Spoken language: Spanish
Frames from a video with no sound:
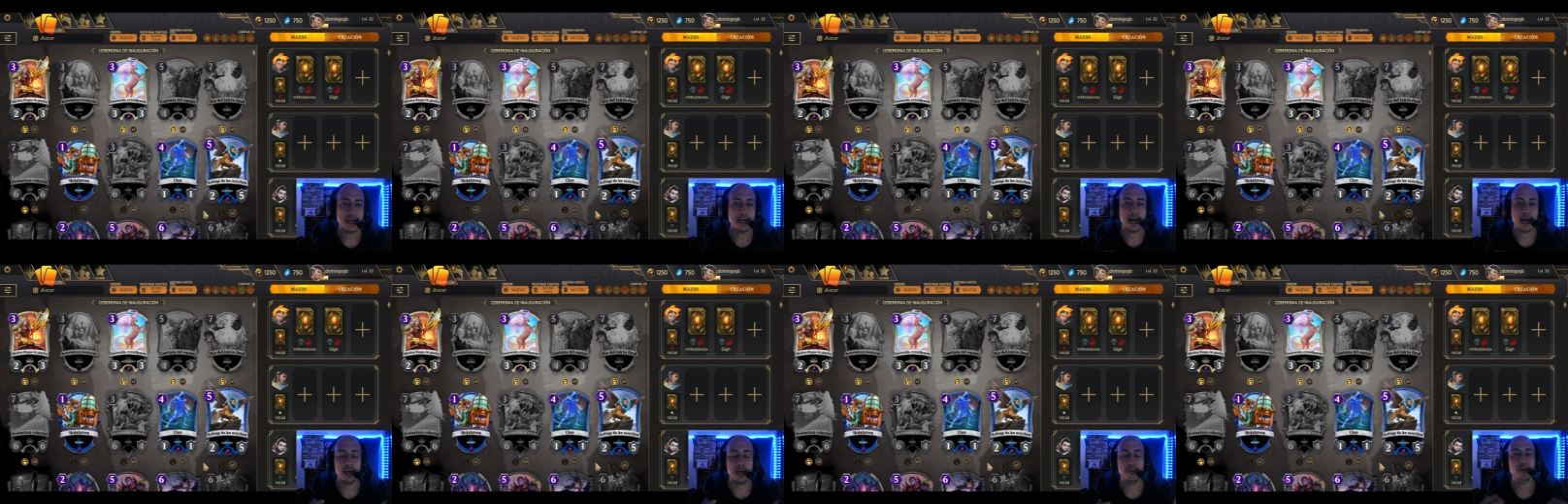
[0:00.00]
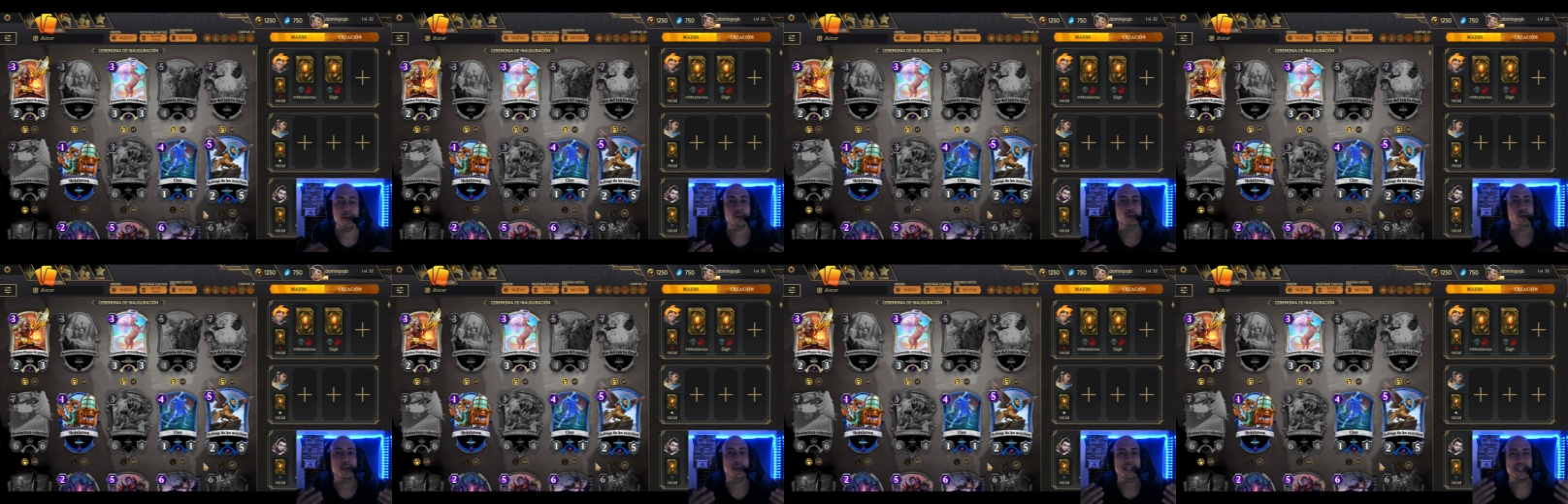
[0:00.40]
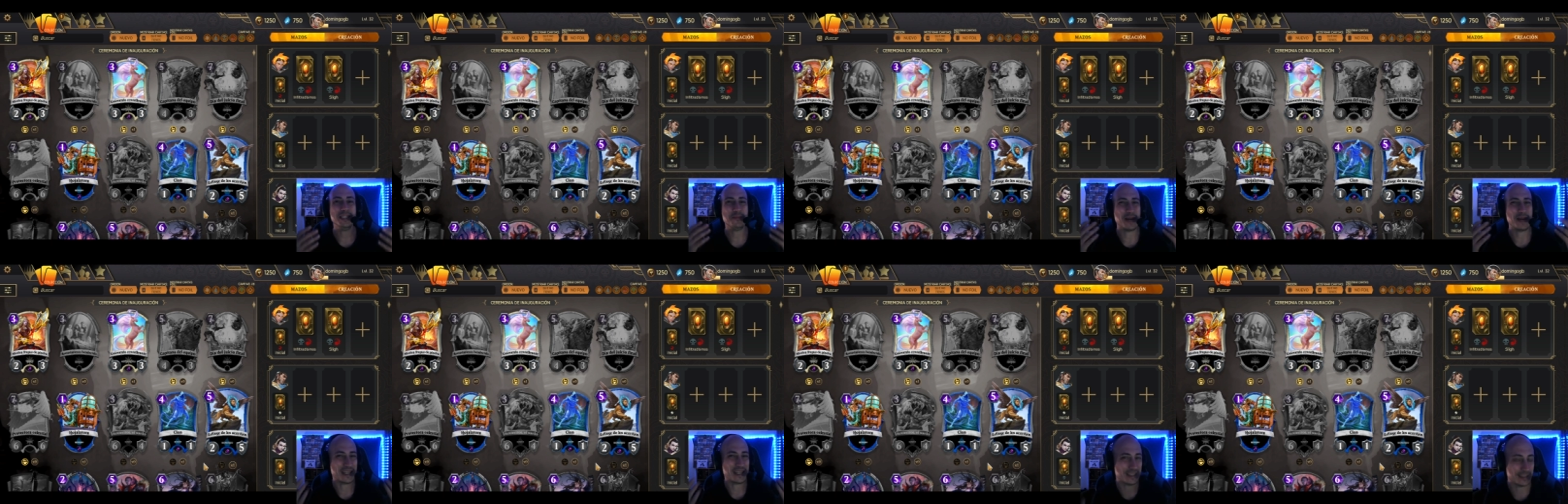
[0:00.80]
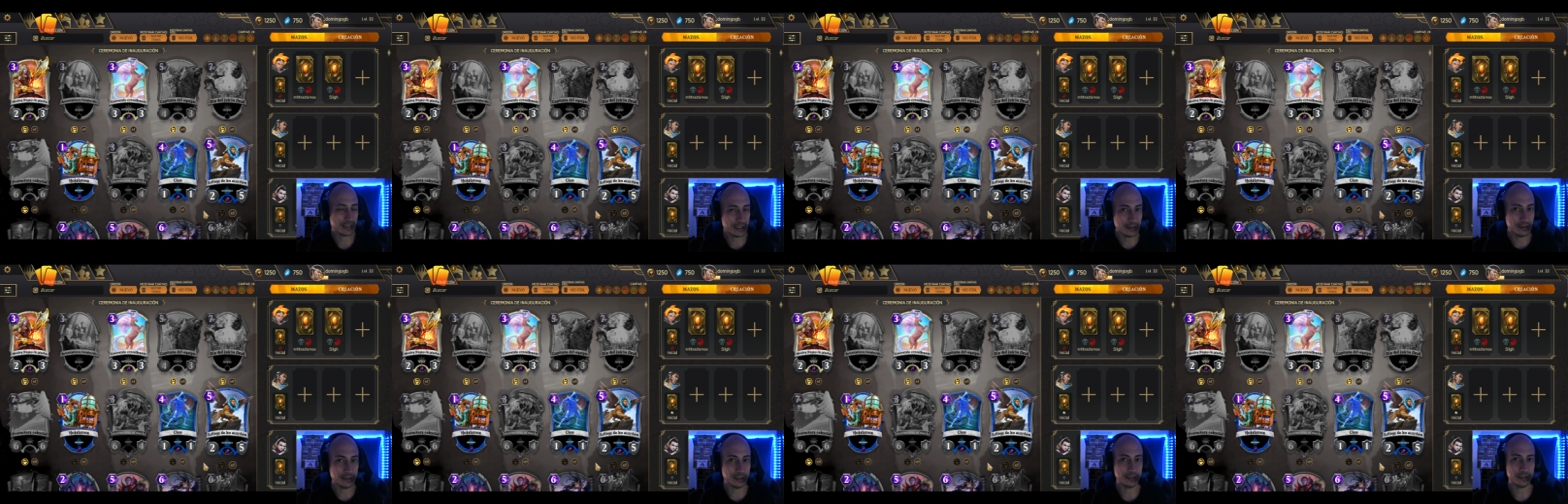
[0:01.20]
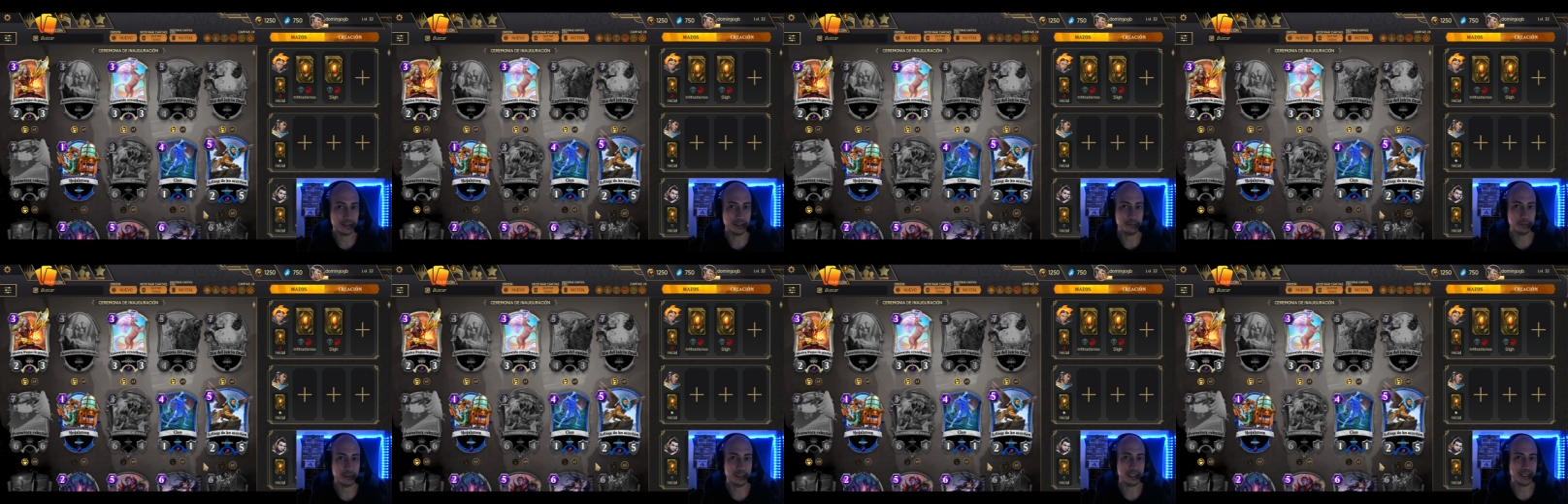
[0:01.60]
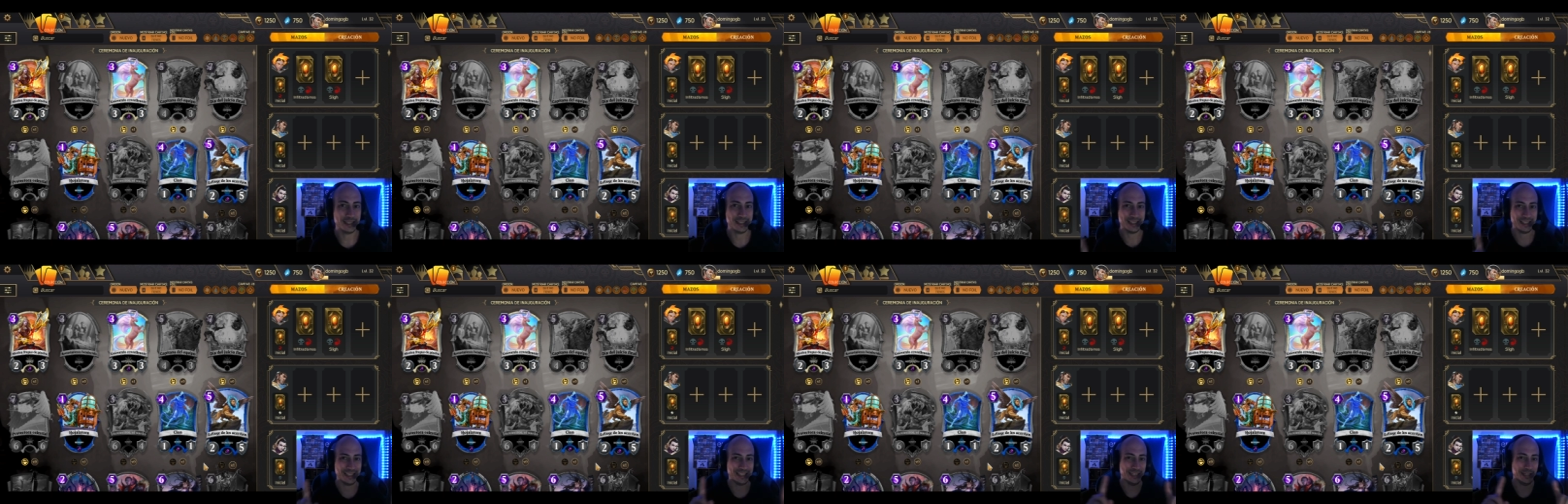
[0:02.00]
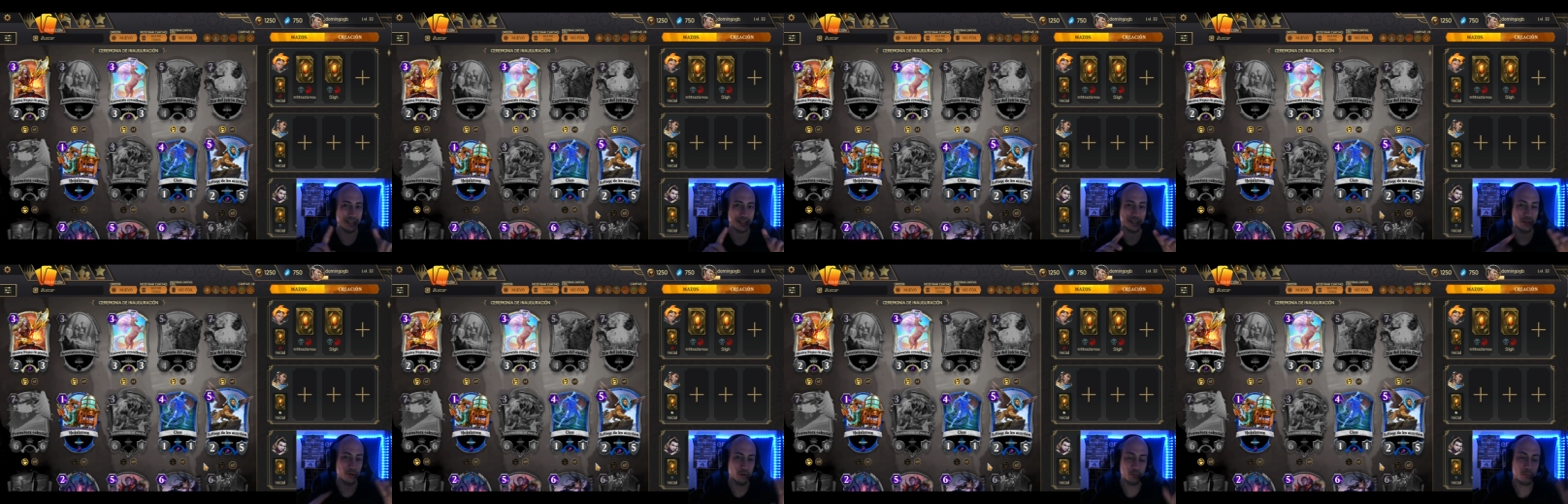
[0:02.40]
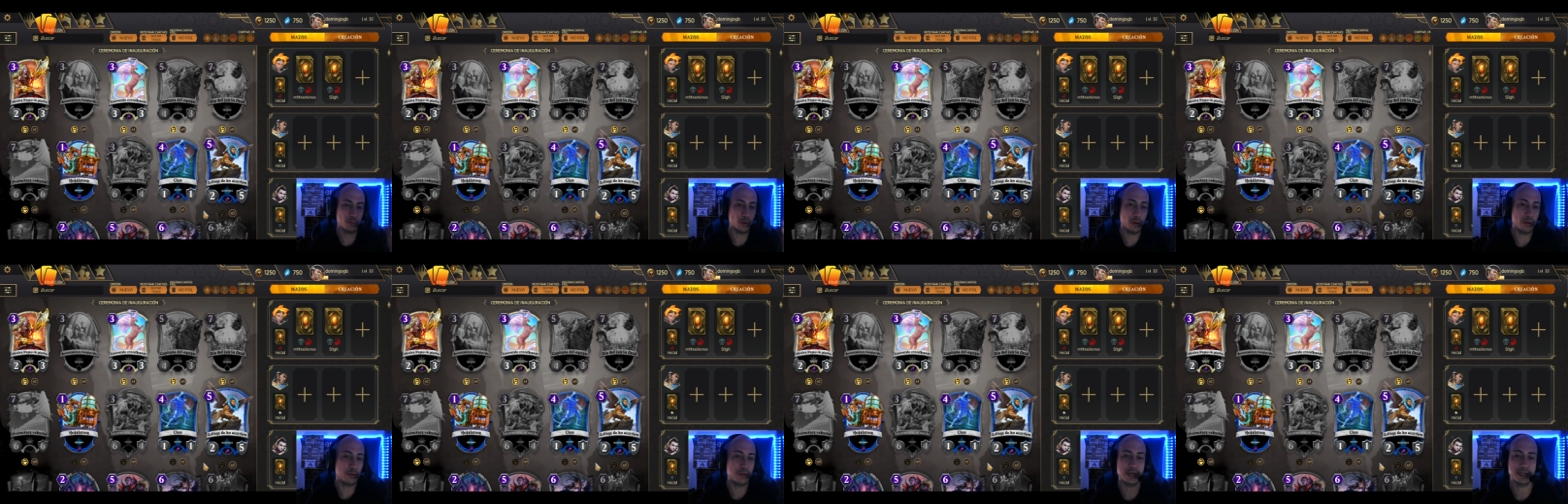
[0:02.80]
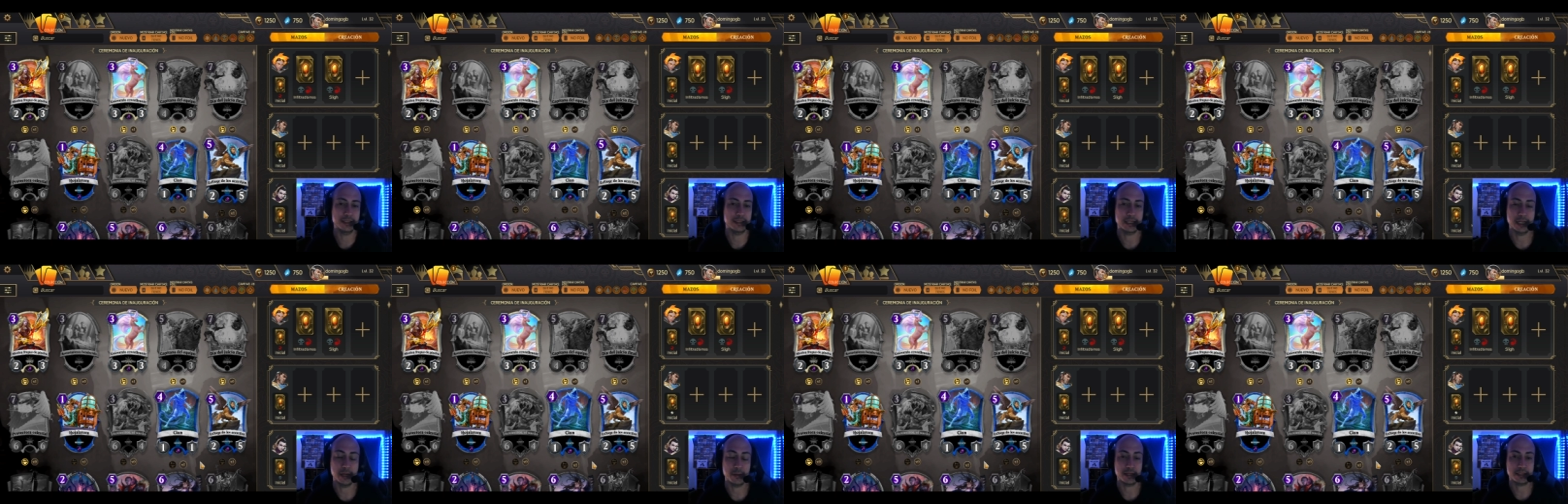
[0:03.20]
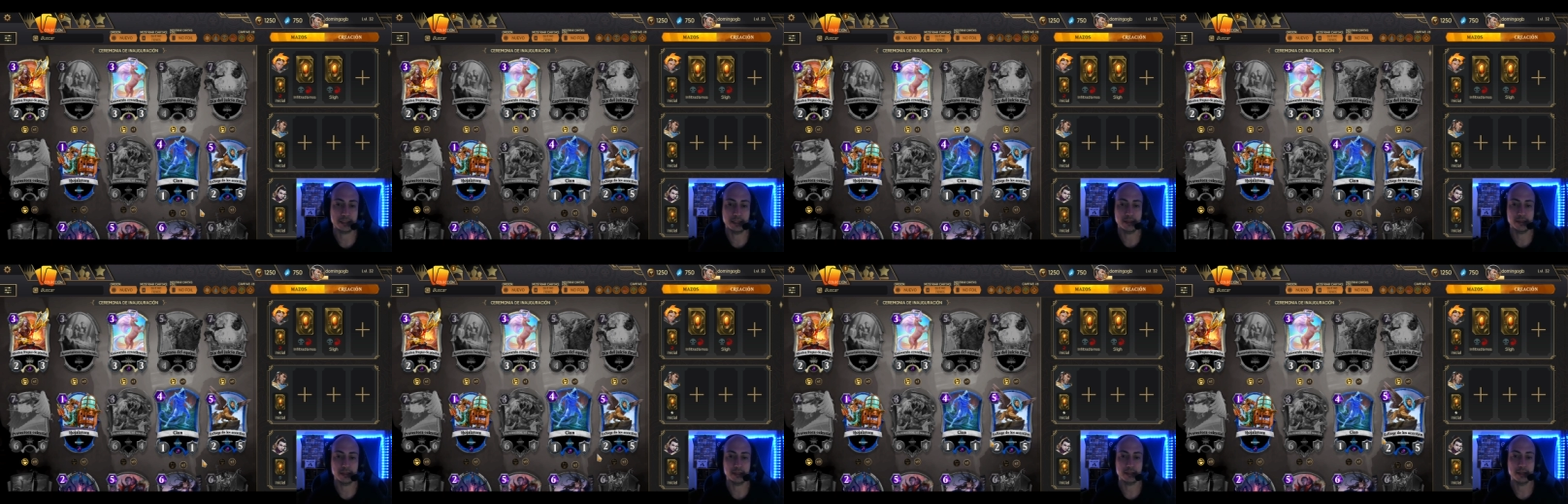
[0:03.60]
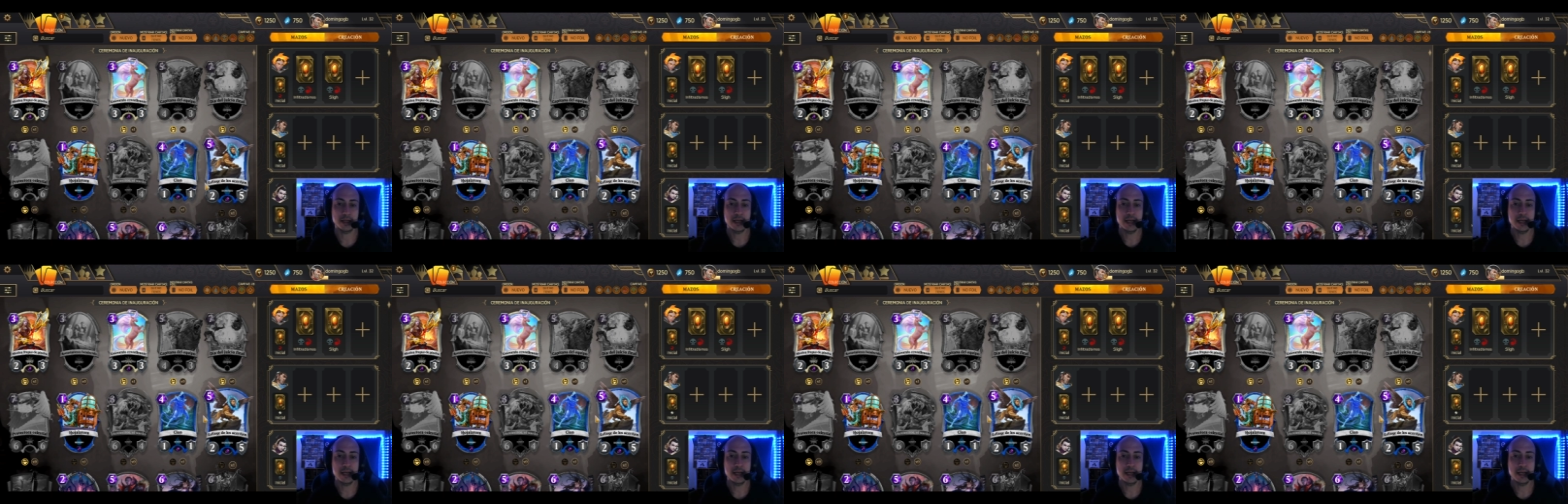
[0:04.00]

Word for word: al menos tuvieses bastantes épicas. Y, no puedo decir que tenga bastantes.